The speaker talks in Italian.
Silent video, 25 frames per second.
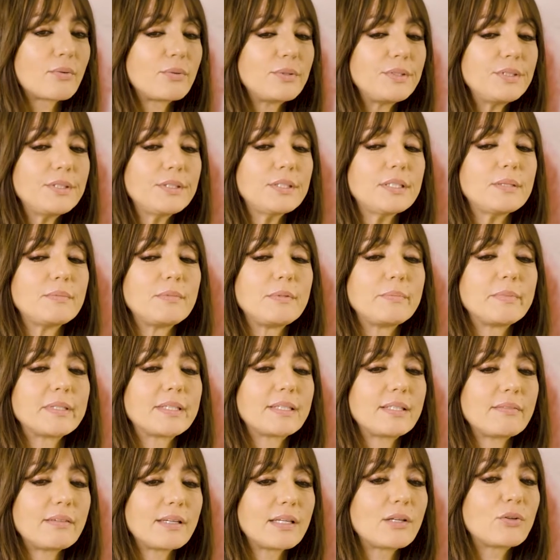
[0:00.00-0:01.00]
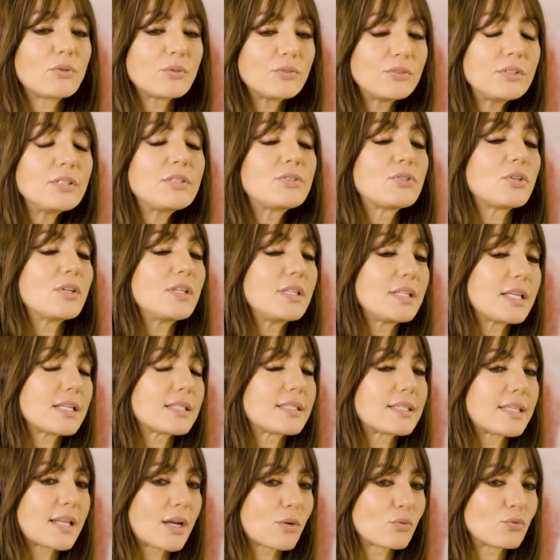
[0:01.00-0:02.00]
quindi mi metteva in condizioni di
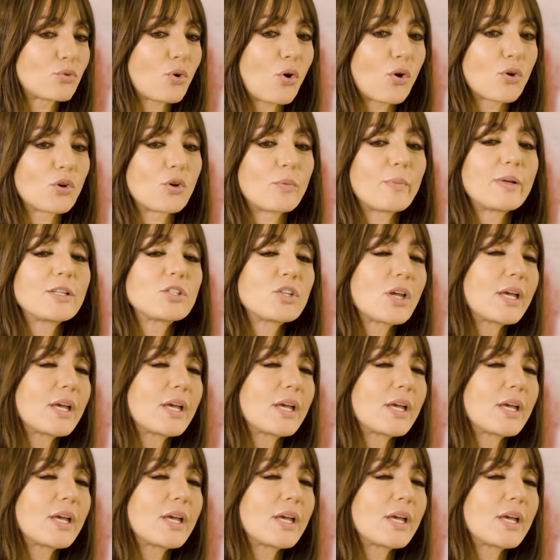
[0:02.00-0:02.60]
essere autonoma,